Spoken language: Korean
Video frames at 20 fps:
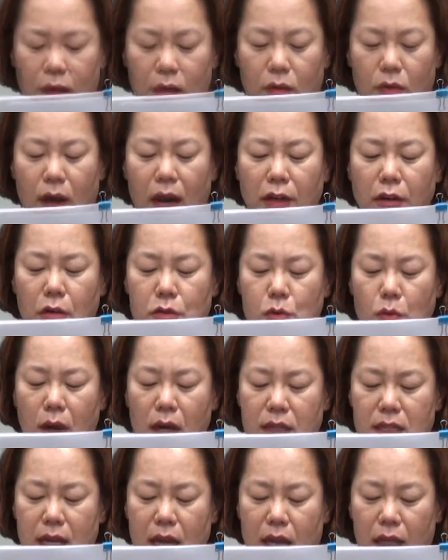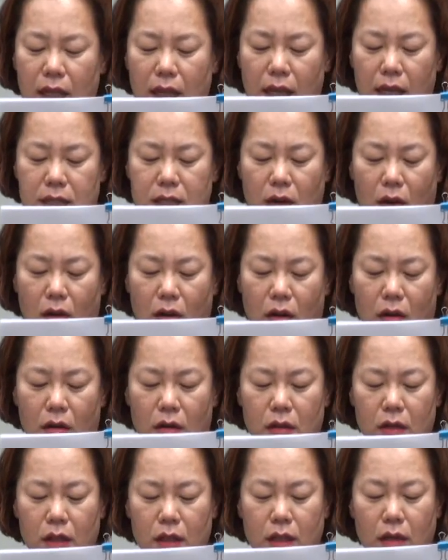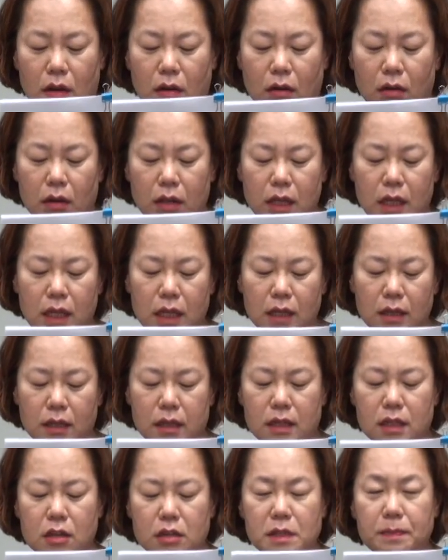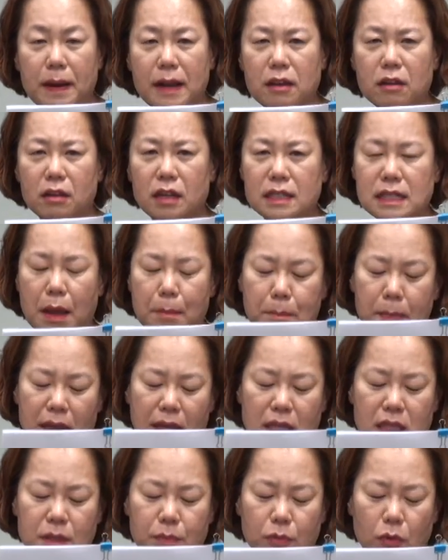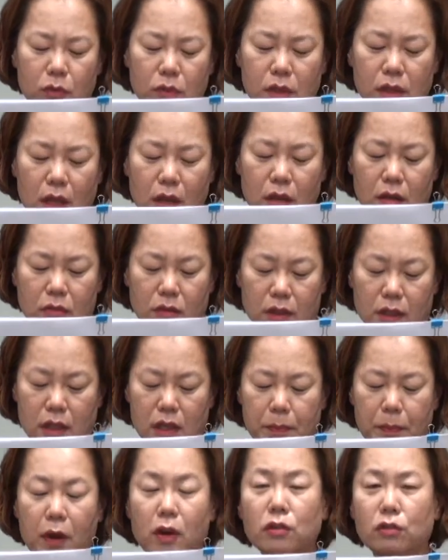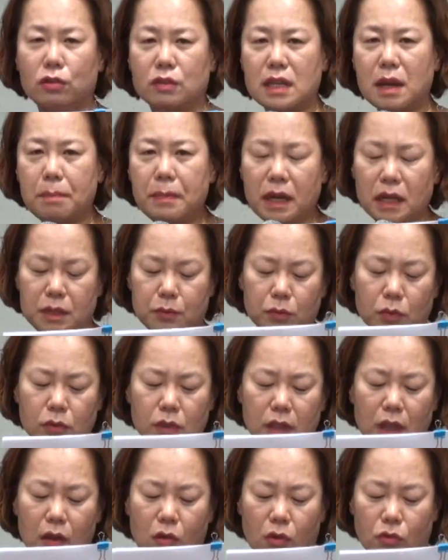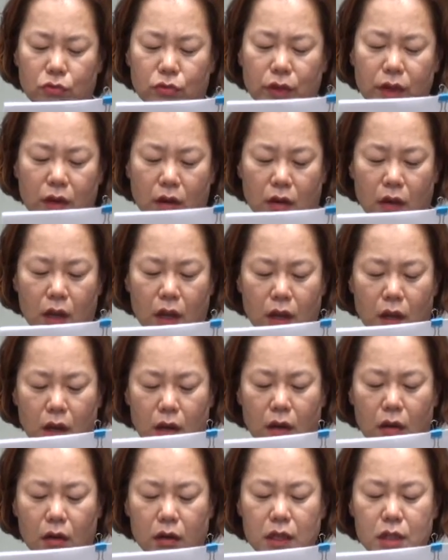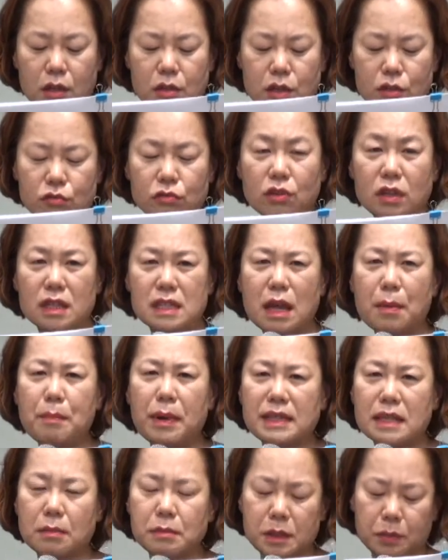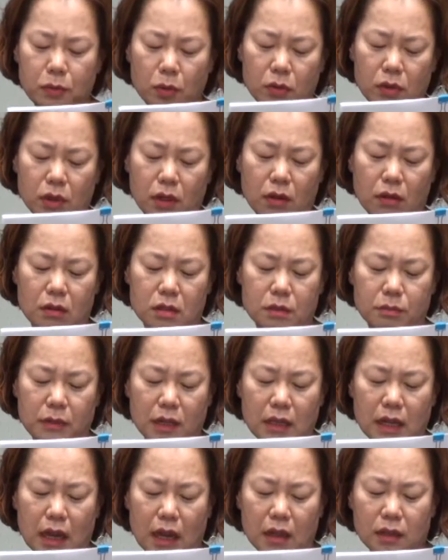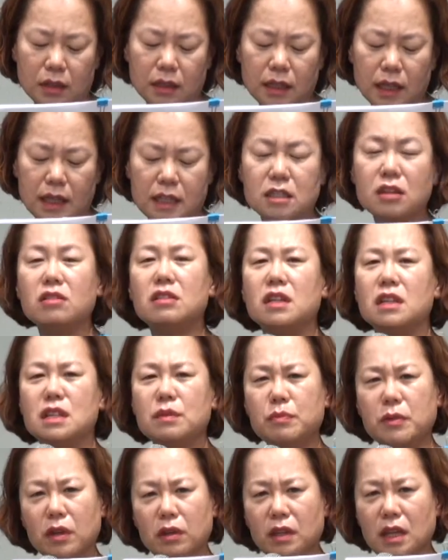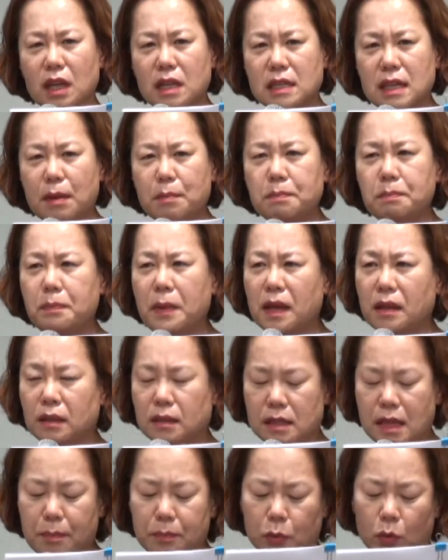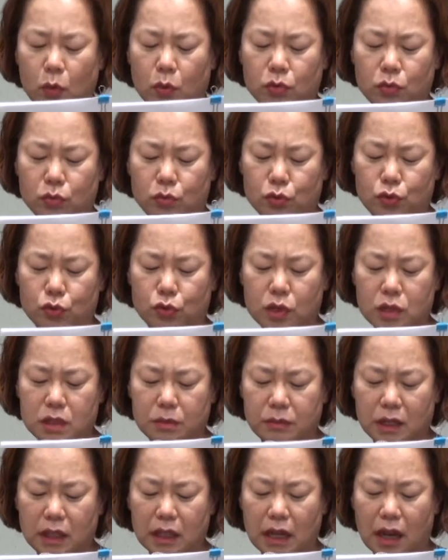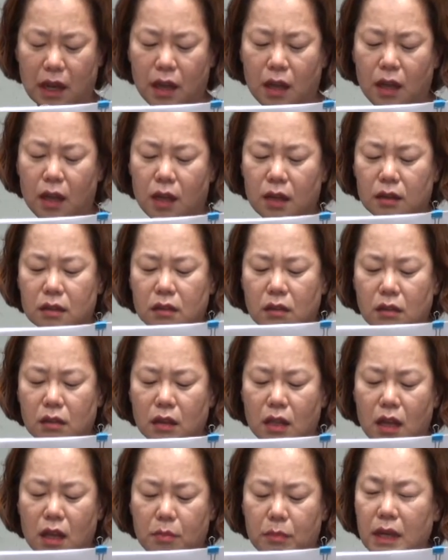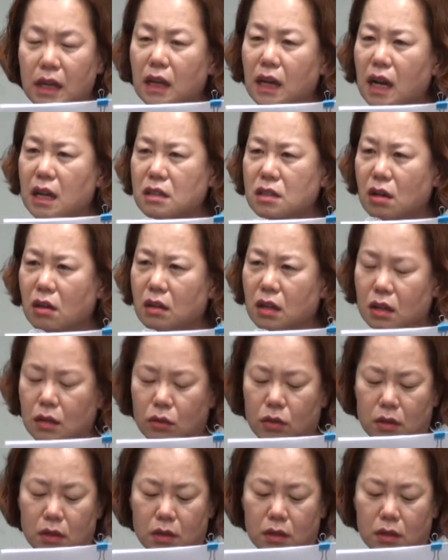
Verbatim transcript: 광역소각장에서 어, 이, 2018년에 320톤을 태 일평균 320톤을 태웠고요. 어, 2019년에 330톤을 태웠습니다. 근데 2020년에 303톤으로 줄었습니다. 그런데 민간 처리